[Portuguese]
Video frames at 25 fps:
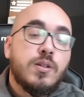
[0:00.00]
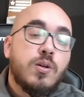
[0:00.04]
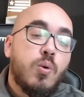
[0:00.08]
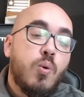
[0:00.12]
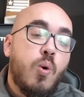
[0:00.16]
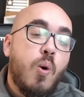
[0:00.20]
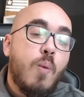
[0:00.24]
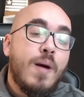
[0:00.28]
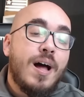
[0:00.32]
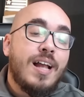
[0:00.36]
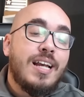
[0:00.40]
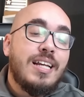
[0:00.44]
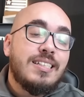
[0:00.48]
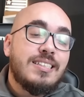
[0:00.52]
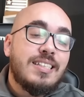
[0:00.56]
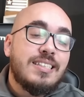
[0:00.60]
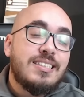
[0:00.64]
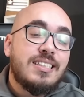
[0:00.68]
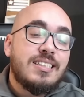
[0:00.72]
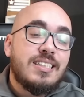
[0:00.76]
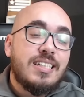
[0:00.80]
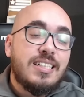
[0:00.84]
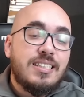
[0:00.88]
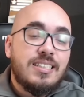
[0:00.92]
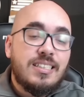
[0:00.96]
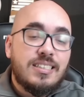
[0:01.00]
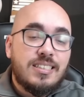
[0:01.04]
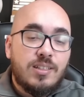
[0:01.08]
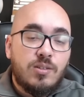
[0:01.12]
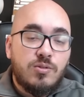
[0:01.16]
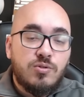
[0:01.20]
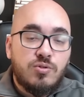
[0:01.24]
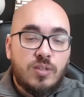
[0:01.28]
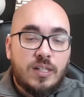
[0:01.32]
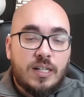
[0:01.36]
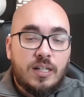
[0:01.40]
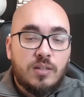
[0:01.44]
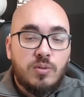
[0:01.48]
com uma lista de transição
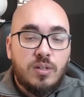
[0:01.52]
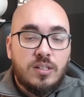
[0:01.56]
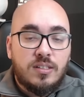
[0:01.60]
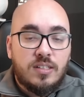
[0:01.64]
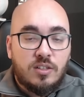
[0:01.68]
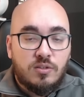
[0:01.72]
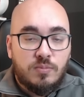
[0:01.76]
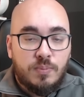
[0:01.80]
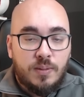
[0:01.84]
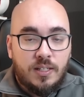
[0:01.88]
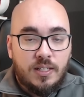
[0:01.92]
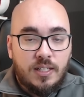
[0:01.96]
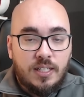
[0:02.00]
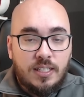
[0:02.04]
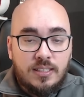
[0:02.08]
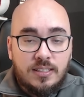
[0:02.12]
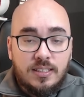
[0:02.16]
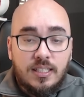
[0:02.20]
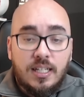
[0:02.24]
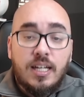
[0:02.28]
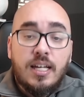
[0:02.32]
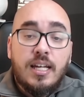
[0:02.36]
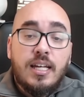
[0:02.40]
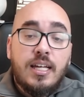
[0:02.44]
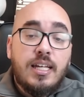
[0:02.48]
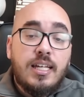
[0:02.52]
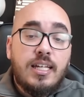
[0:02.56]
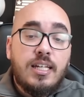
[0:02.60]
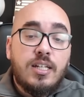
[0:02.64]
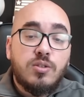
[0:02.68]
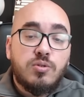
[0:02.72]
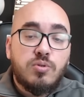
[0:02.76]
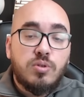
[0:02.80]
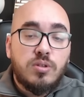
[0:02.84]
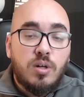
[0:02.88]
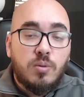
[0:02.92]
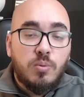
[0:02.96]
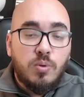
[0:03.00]
de jogadores aspirantes e
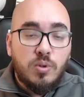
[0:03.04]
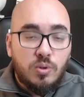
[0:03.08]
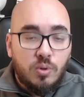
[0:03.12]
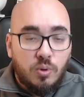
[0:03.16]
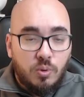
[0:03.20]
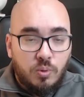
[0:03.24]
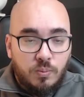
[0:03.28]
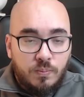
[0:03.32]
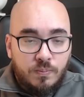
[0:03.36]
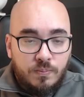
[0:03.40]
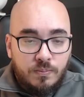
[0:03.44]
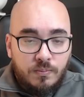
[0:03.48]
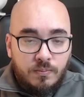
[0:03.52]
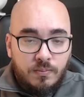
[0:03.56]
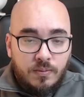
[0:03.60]
isso não mudou.